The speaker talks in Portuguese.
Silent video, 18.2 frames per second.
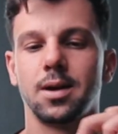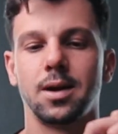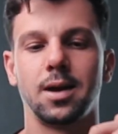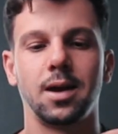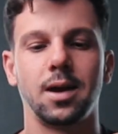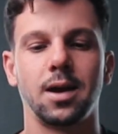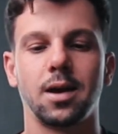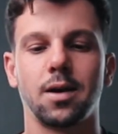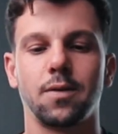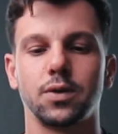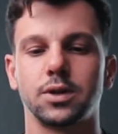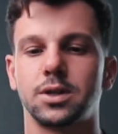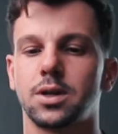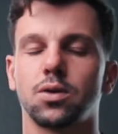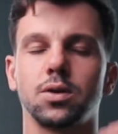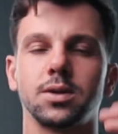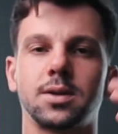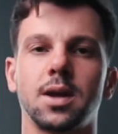é,
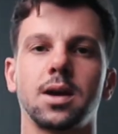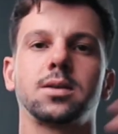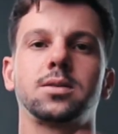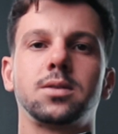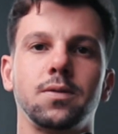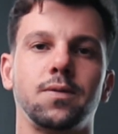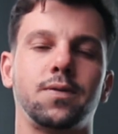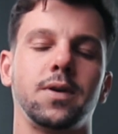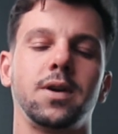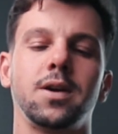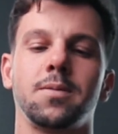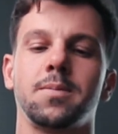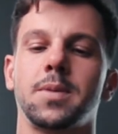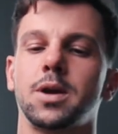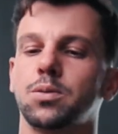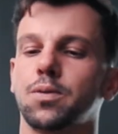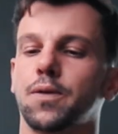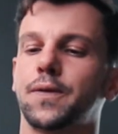você consegue se ver
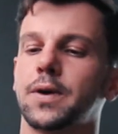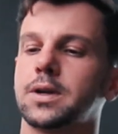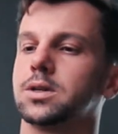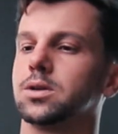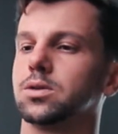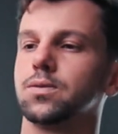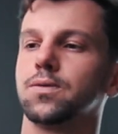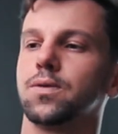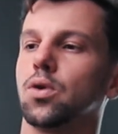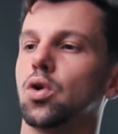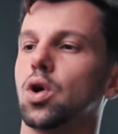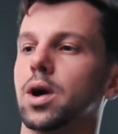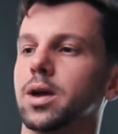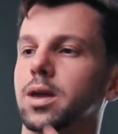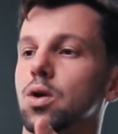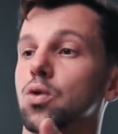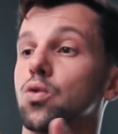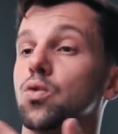mesmo fazendo um
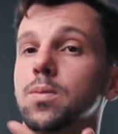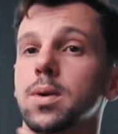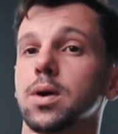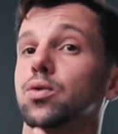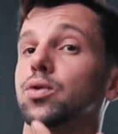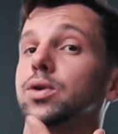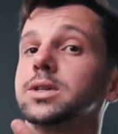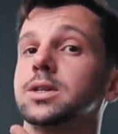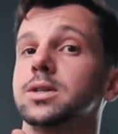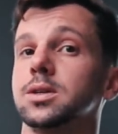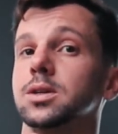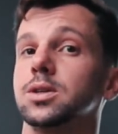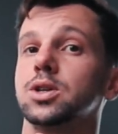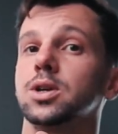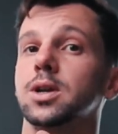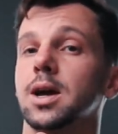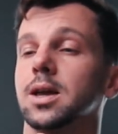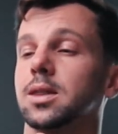vlog, alguma coisa assim
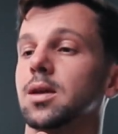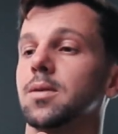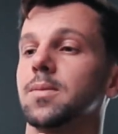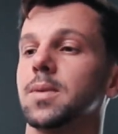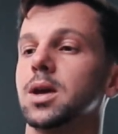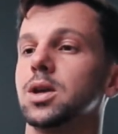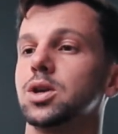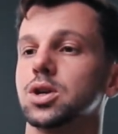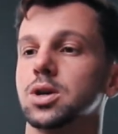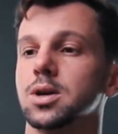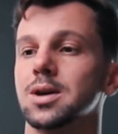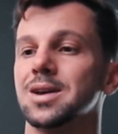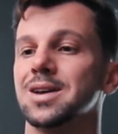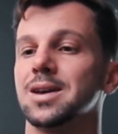diretamente.